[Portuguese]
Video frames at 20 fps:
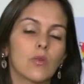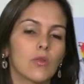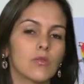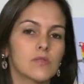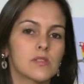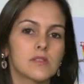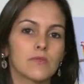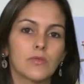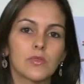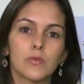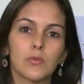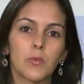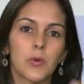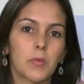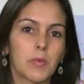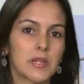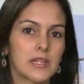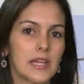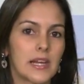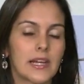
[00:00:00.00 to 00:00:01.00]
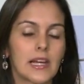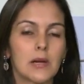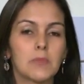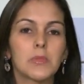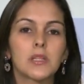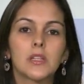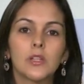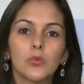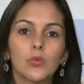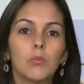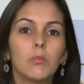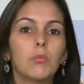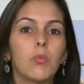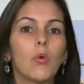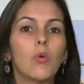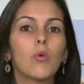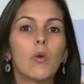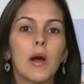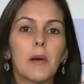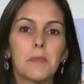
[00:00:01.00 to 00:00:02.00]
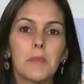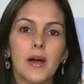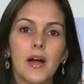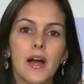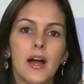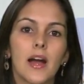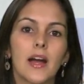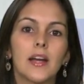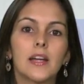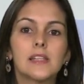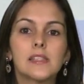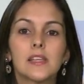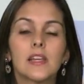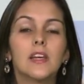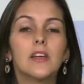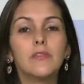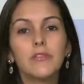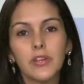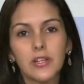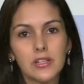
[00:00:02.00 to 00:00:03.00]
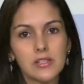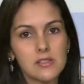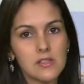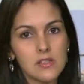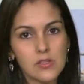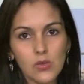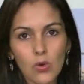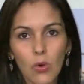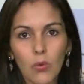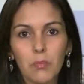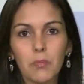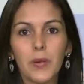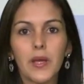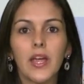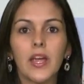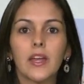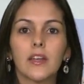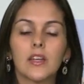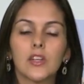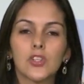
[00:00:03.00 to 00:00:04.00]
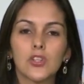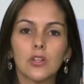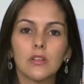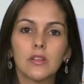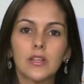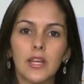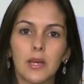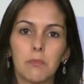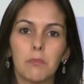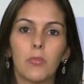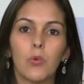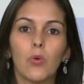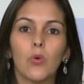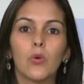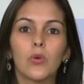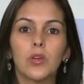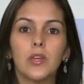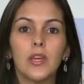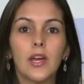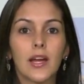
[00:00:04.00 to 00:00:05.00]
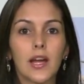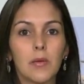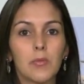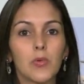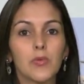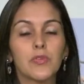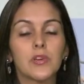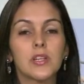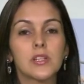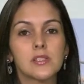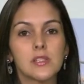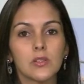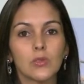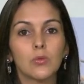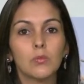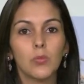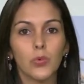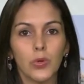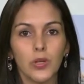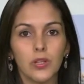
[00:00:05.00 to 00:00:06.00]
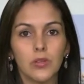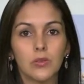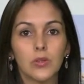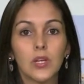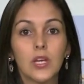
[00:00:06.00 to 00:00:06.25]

não o proprietário acaba dando um pouco a mais, fica às vezes vezes com pena, achando que é pouco e acaba oferecendo muito.